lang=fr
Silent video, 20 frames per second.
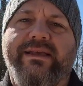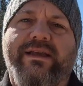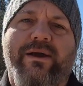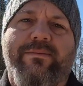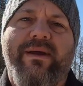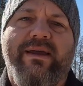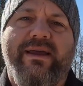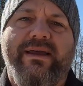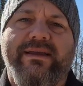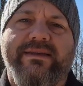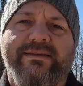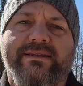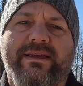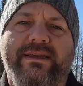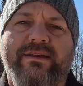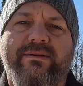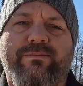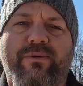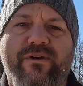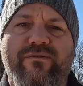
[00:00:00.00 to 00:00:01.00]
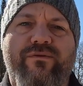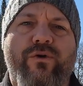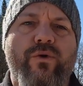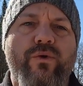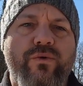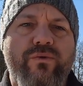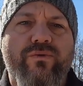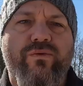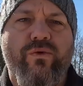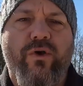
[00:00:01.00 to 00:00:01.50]
Comment est-ce qu'ils peuvent,
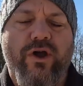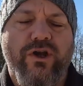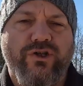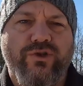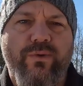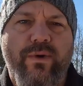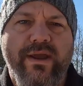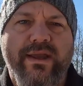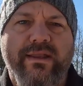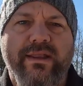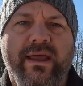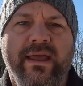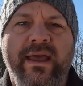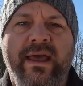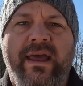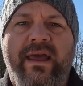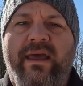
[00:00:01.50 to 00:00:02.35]
eux, vous rejoindre?